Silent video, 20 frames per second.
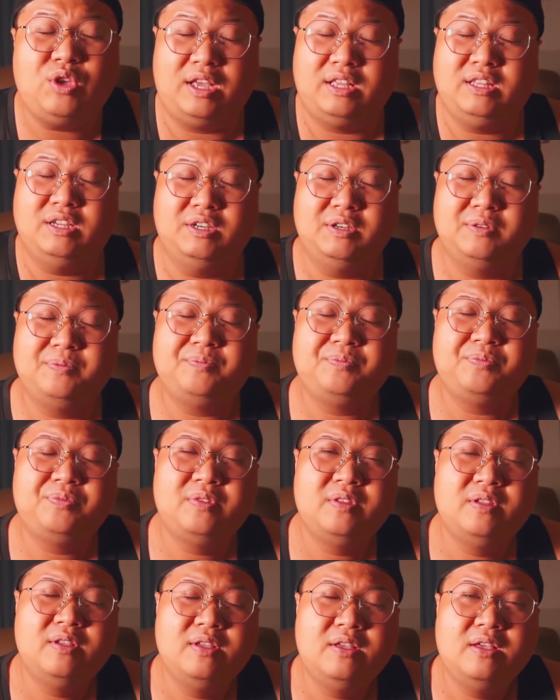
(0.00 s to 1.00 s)
chuyện được
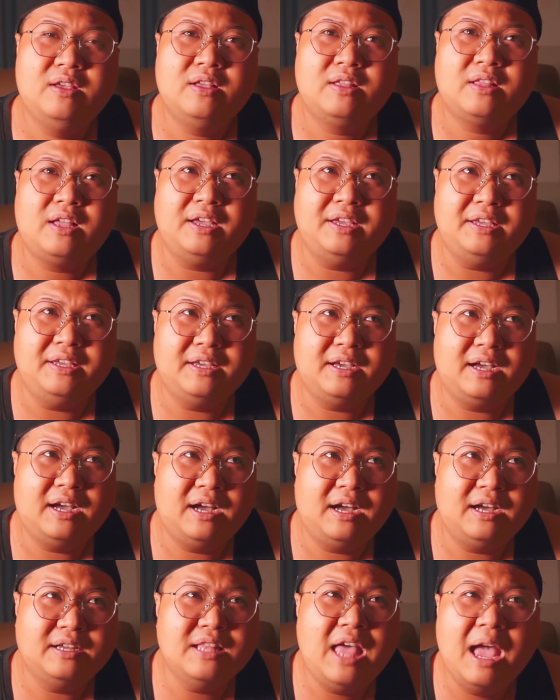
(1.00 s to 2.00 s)
thì ờ,